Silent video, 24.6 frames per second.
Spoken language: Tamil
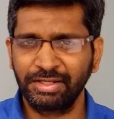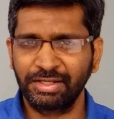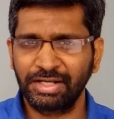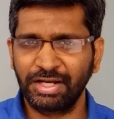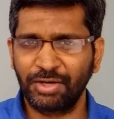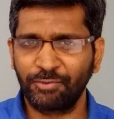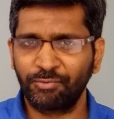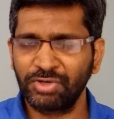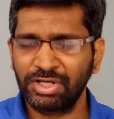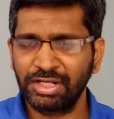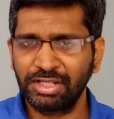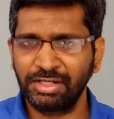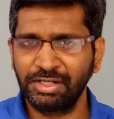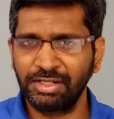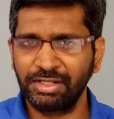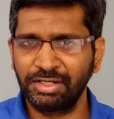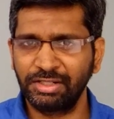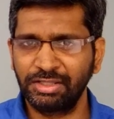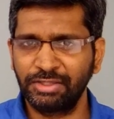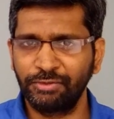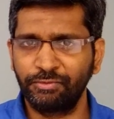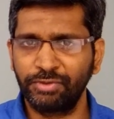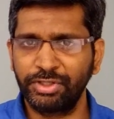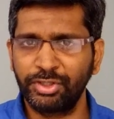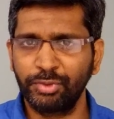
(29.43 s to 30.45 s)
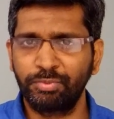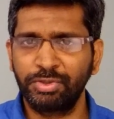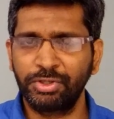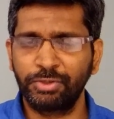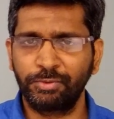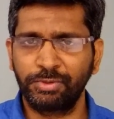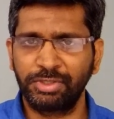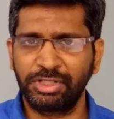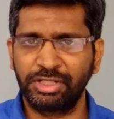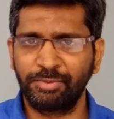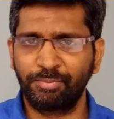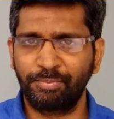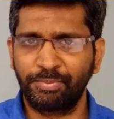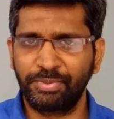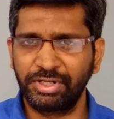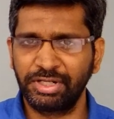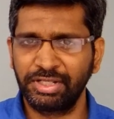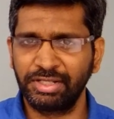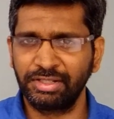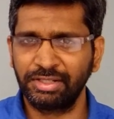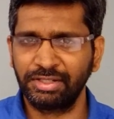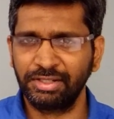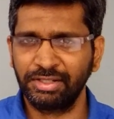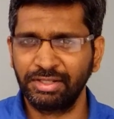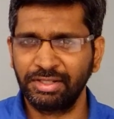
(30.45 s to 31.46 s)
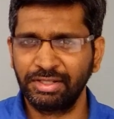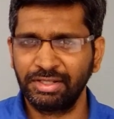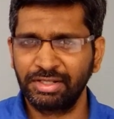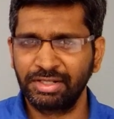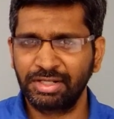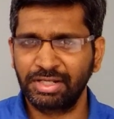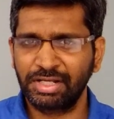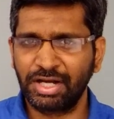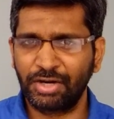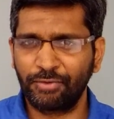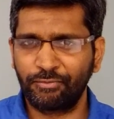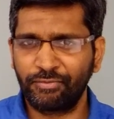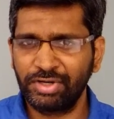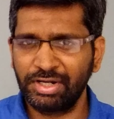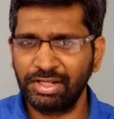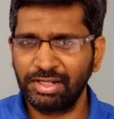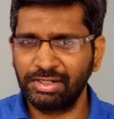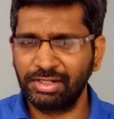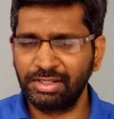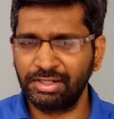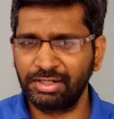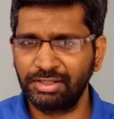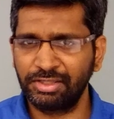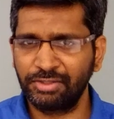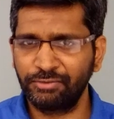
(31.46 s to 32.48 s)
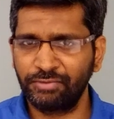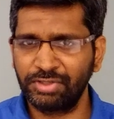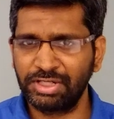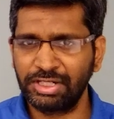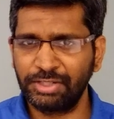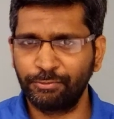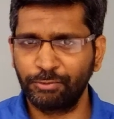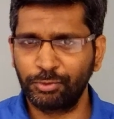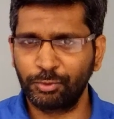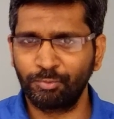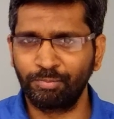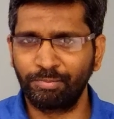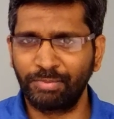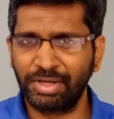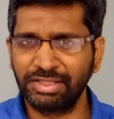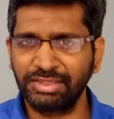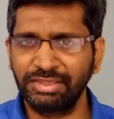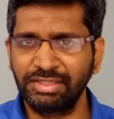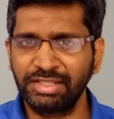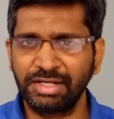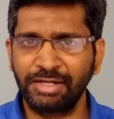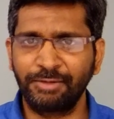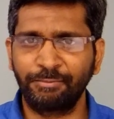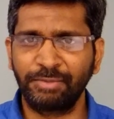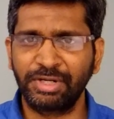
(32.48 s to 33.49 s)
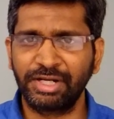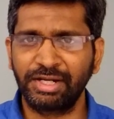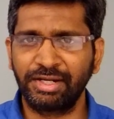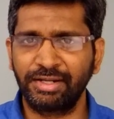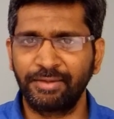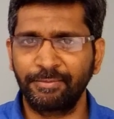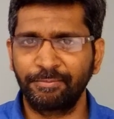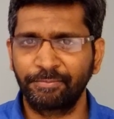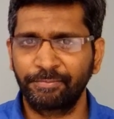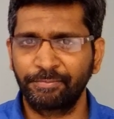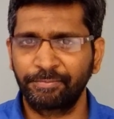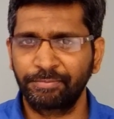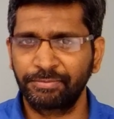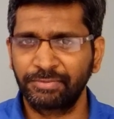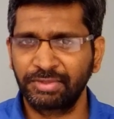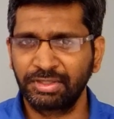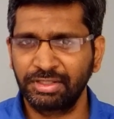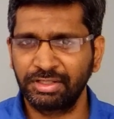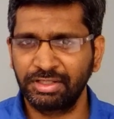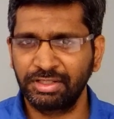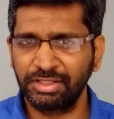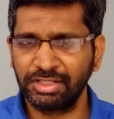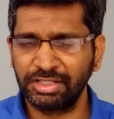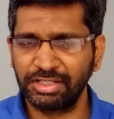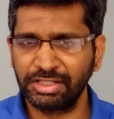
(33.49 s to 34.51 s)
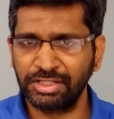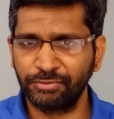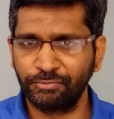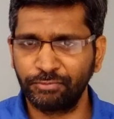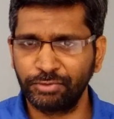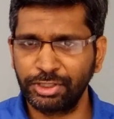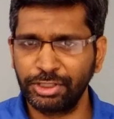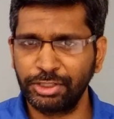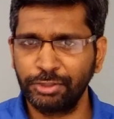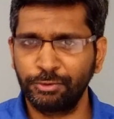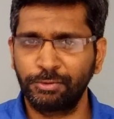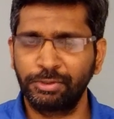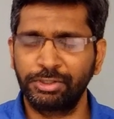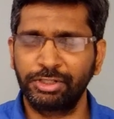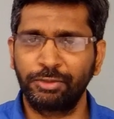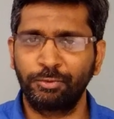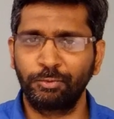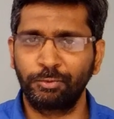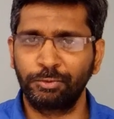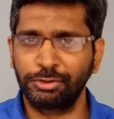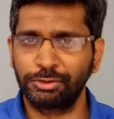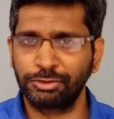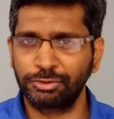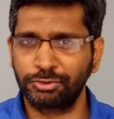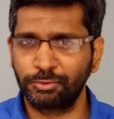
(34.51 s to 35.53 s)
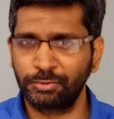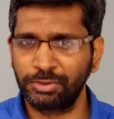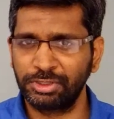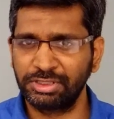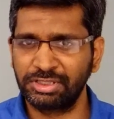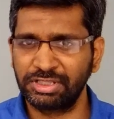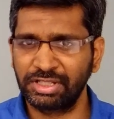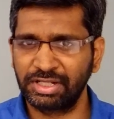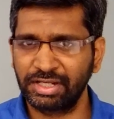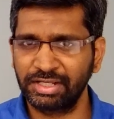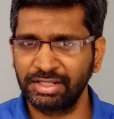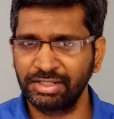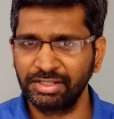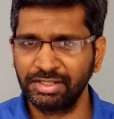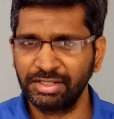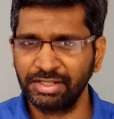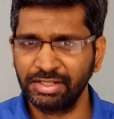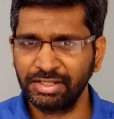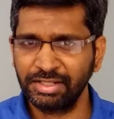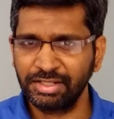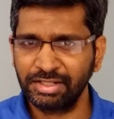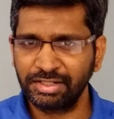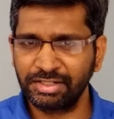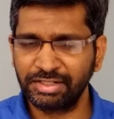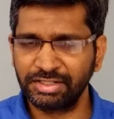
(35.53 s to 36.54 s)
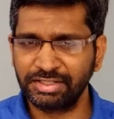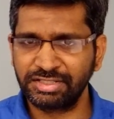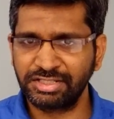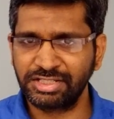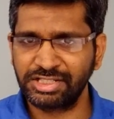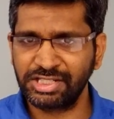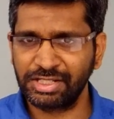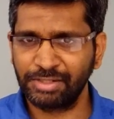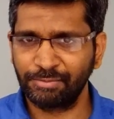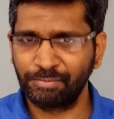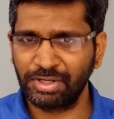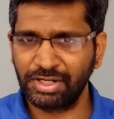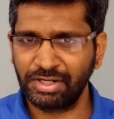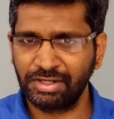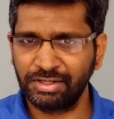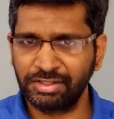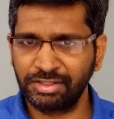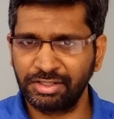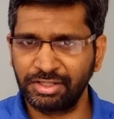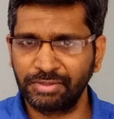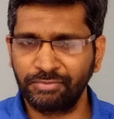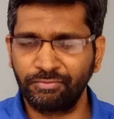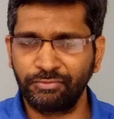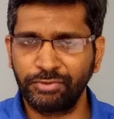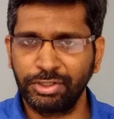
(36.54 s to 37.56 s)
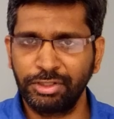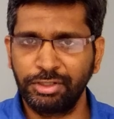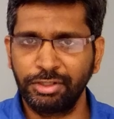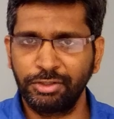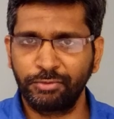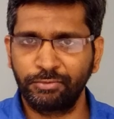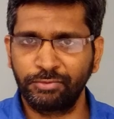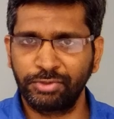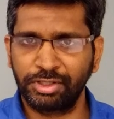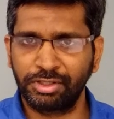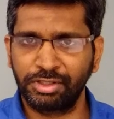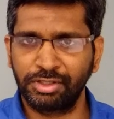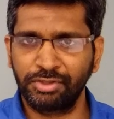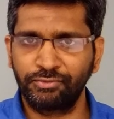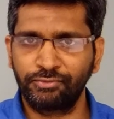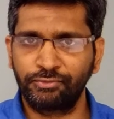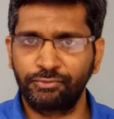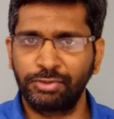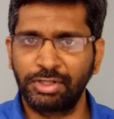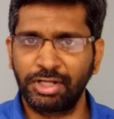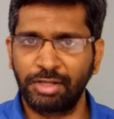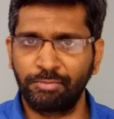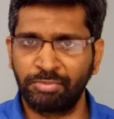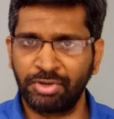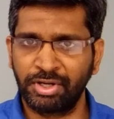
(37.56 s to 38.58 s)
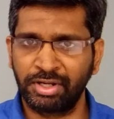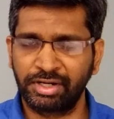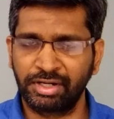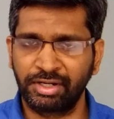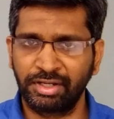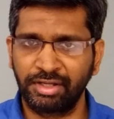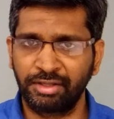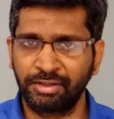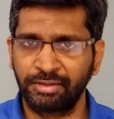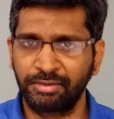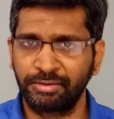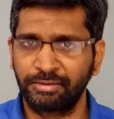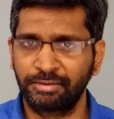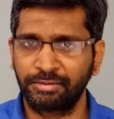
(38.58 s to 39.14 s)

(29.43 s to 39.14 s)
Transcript: கவலையிலிருந்து விடுபடுவது எப்படி கவலையிலிருந்து வெளிவரும் மந்திரம் என்ன இந்த வீடியோவில் நான் உங்களுக்கு சொல்லித்தரேன் நிச்சயமாக இந்த வீடியோவை நீங்கள் ஃபுல்லாக பாருங்கள்